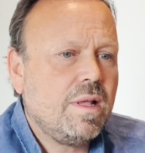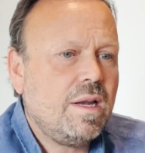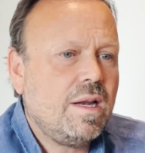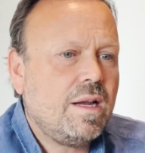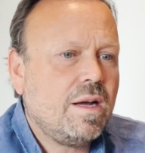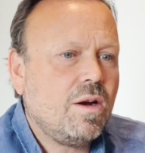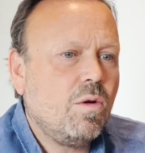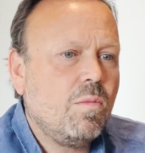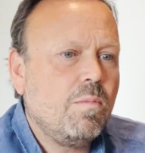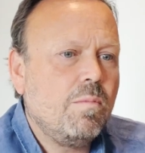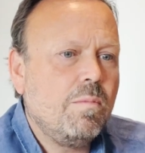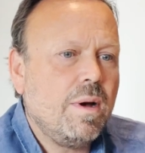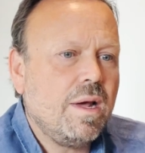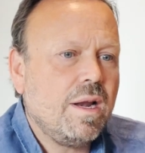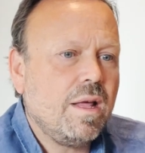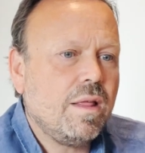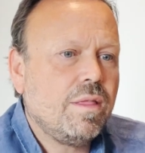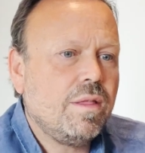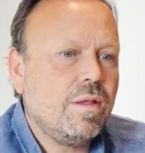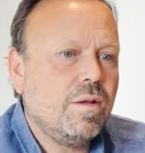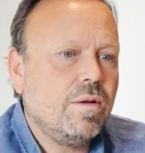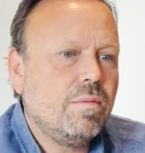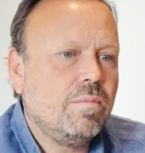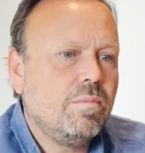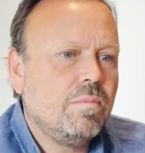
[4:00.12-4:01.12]
de la
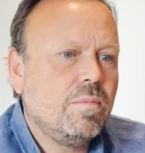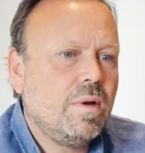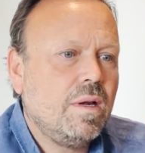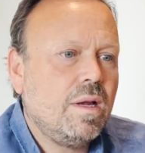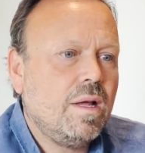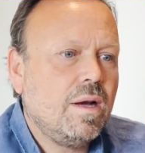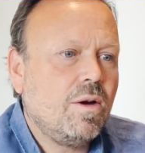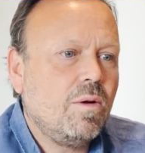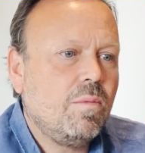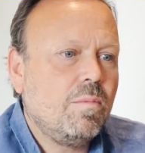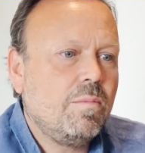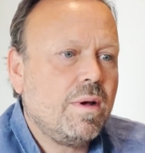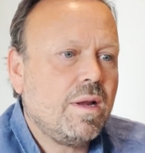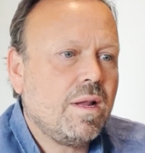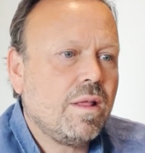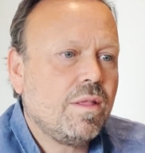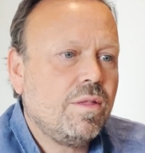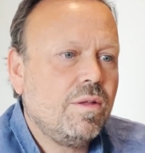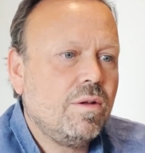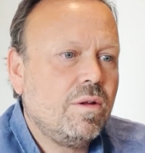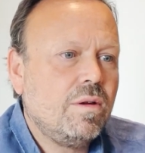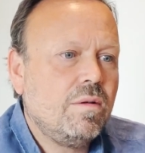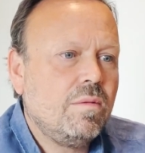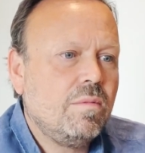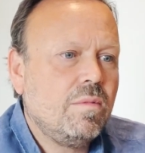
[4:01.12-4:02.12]
comparación. La
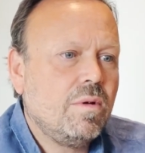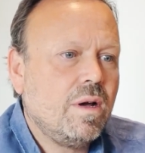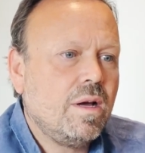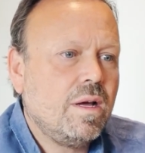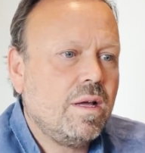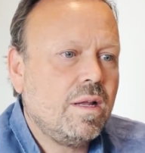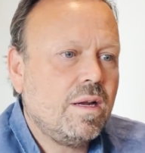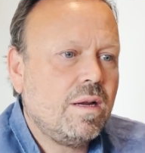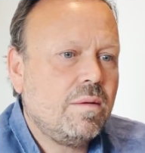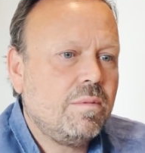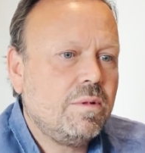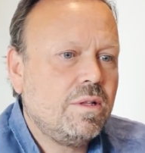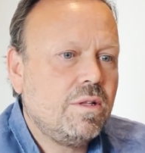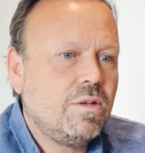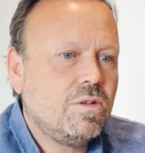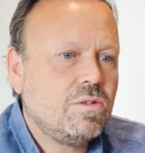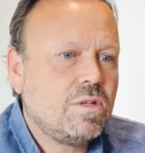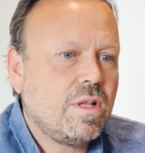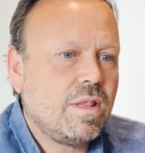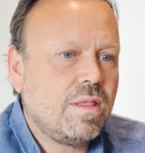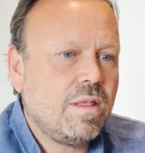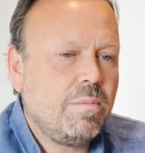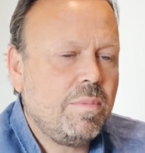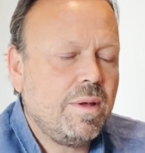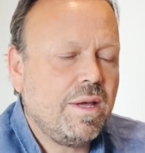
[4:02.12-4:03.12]
comparación generalmente
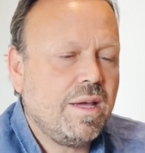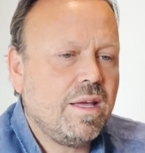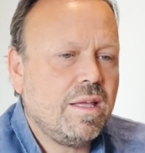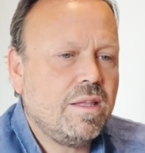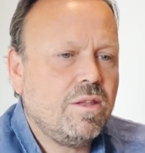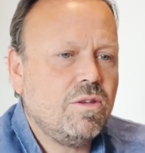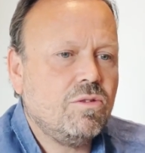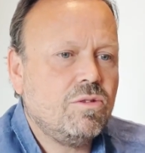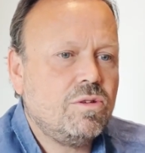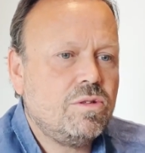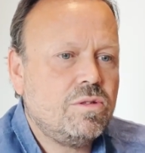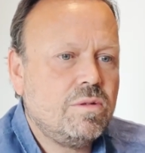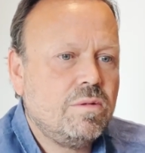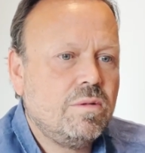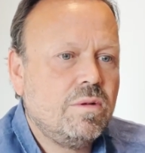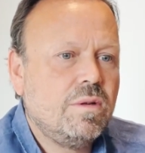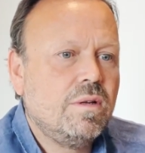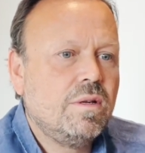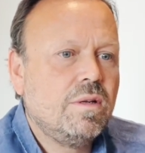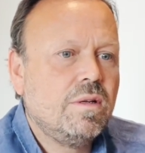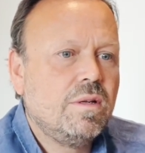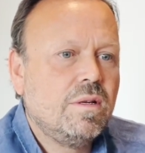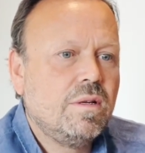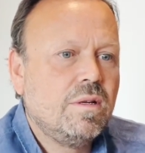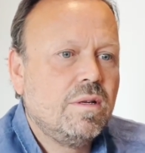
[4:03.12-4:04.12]
nos hace pequeños
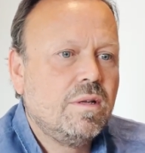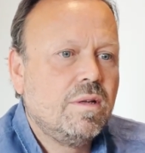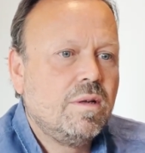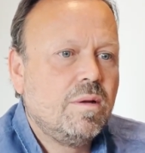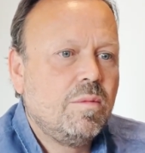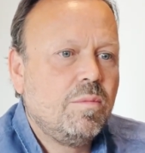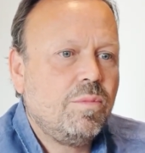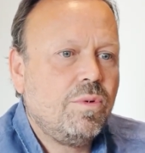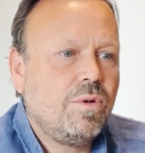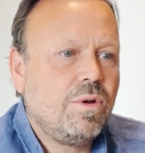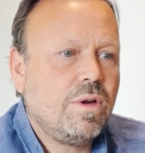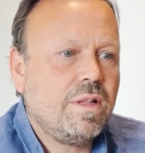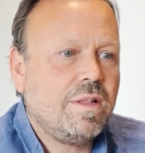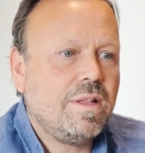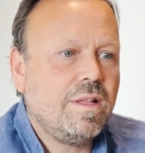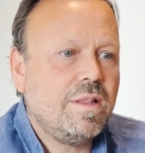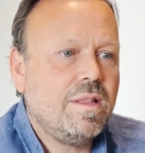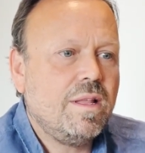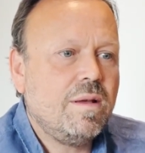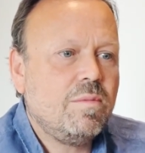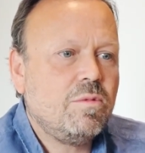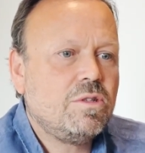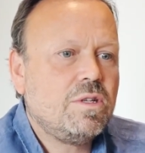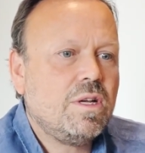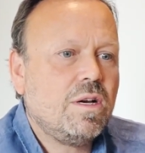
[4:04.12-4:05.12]
porque
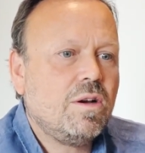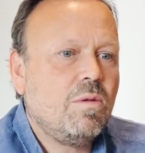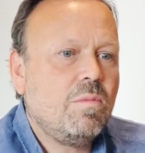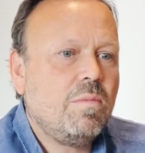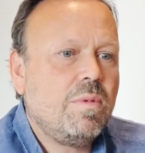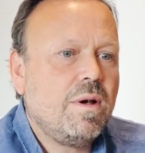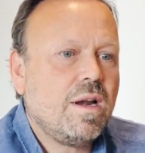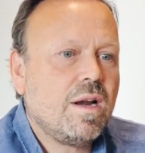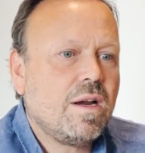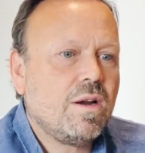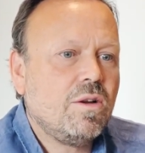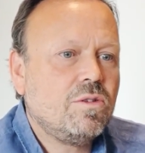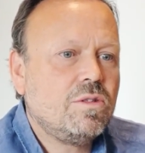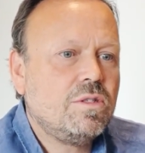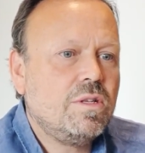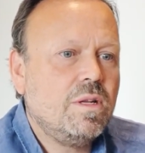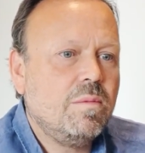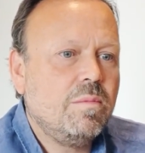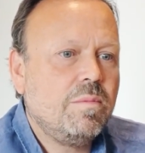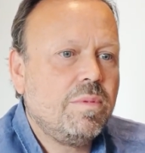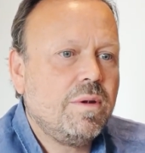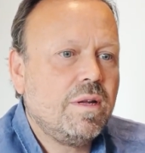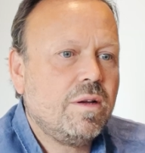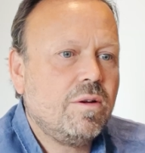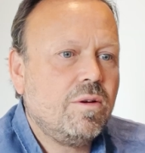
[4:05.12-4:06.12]
tendemos a compararnos
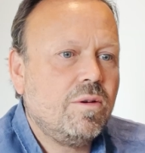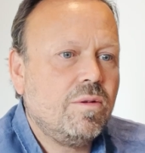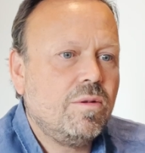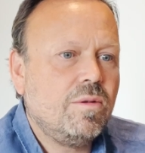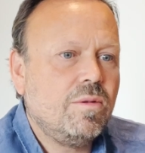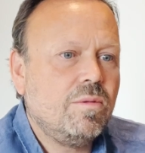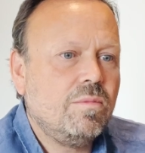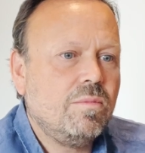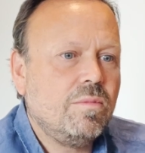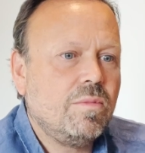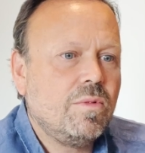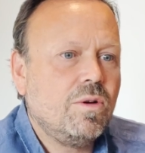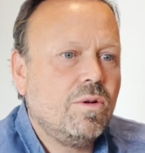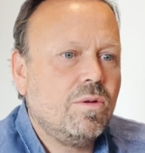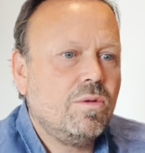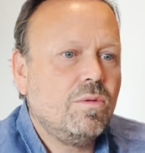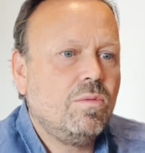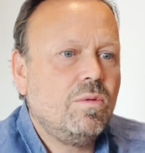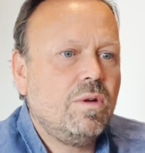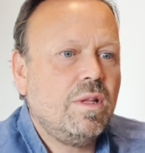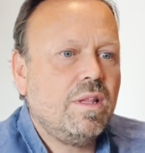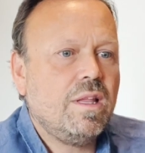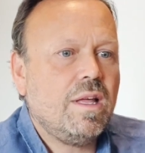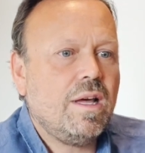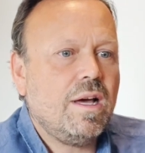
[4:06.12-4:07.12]
siempre con, con,
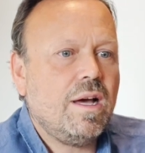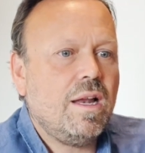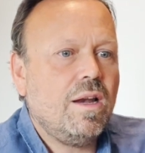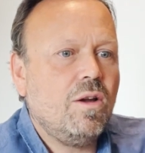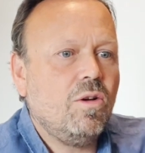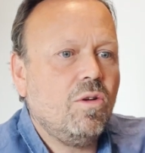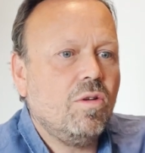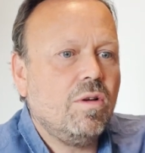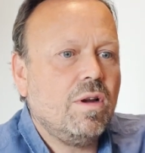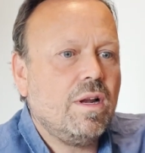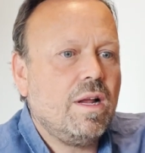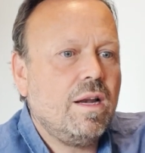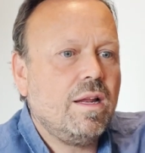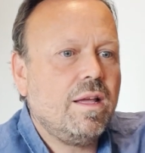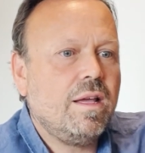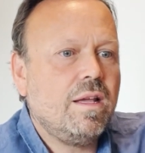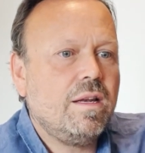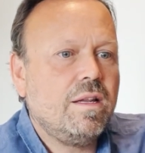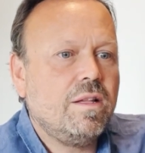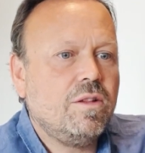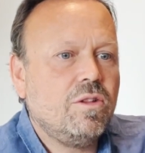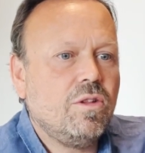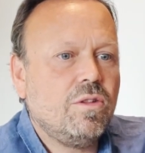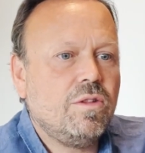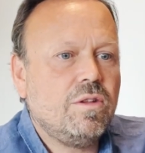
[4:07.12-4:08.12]
un ideal o con
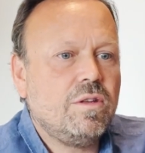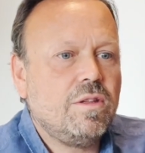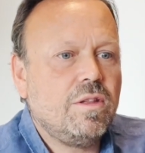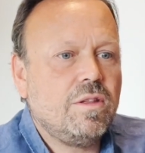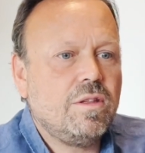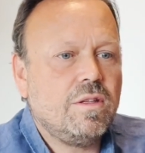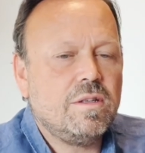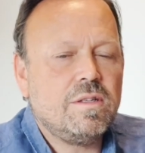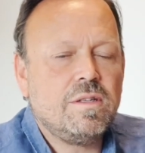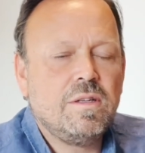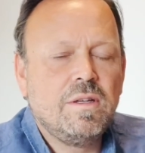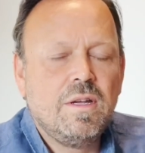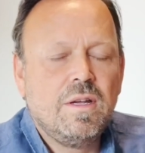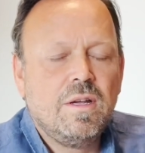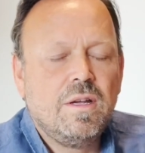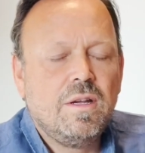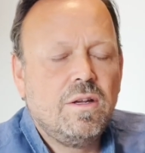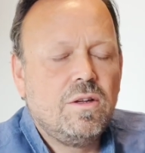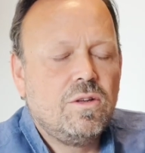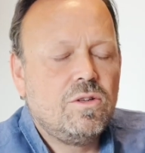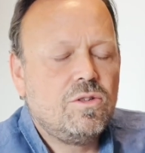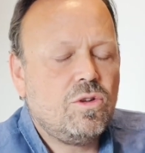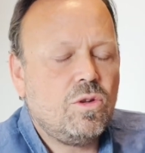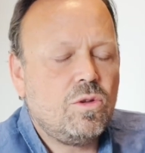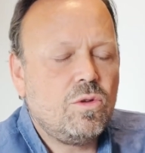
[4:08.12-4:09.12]
alguien y entonces dices,
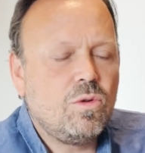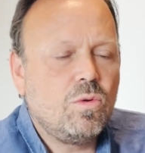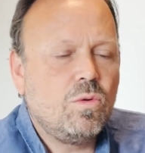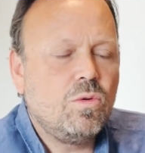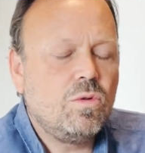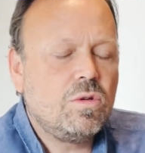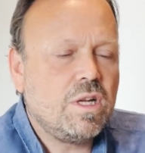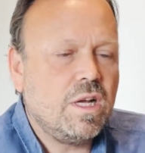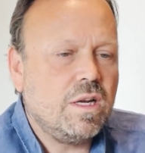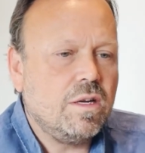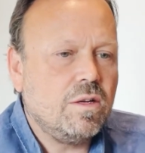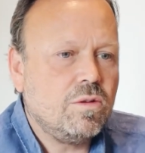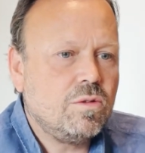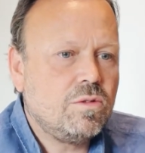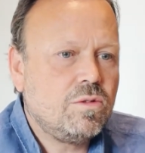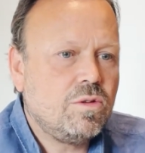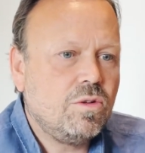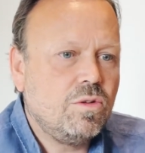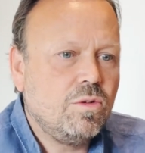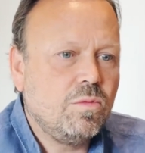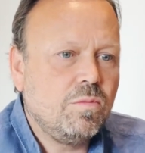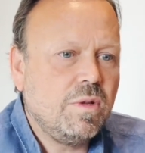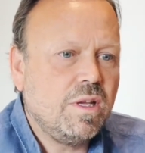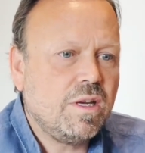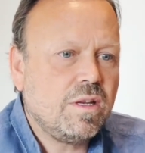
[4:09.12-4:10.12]
soy un gusano,
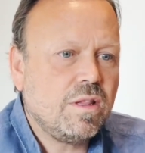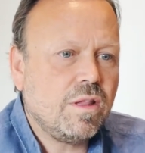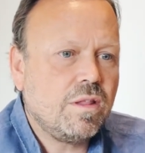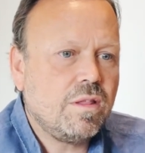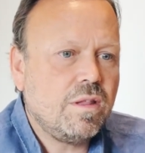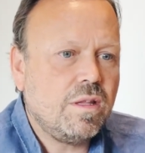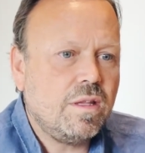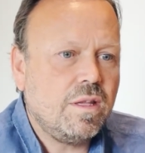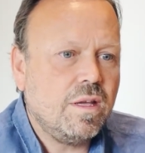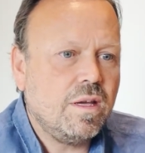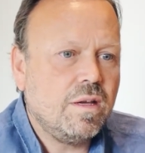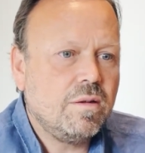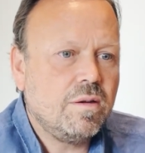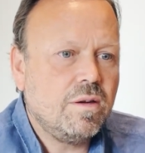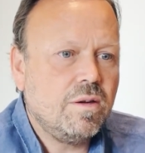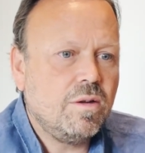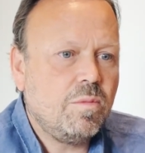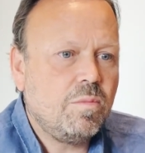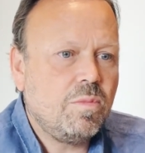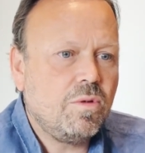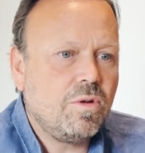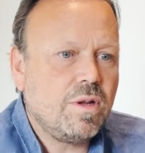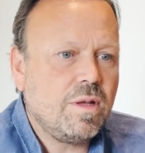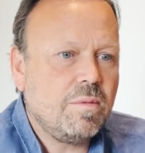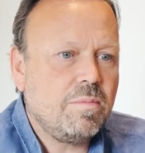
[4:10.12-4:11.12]
soy un mierdecillo,
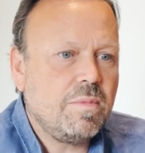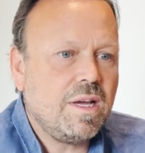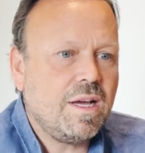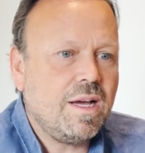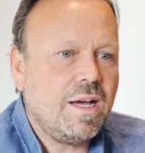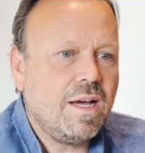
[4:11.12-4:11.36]
¿no? Porque